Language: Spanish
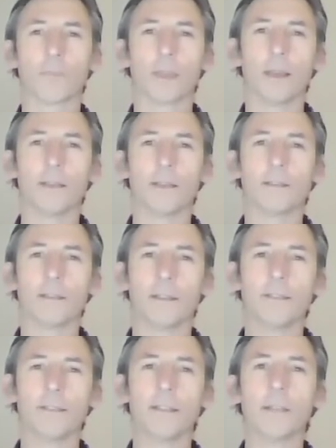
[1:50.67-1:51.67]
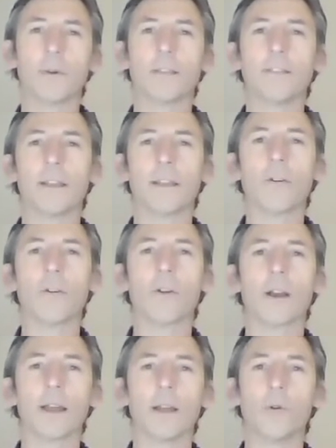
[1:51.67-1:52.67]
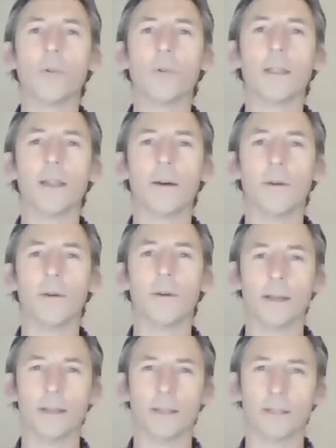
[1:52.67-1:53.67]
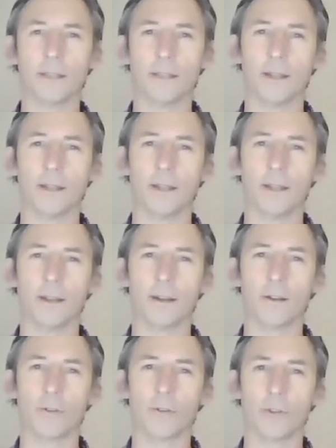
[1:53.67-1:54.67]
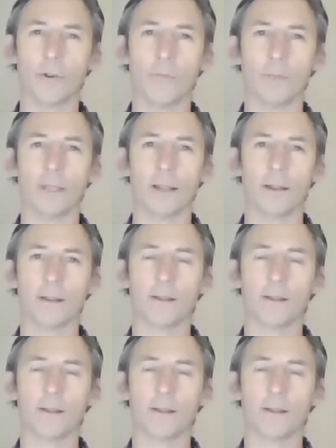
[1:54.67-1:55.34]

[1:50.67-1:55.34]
es qué se debe hacer con cada una de las vacas que están en el rodeo hospital.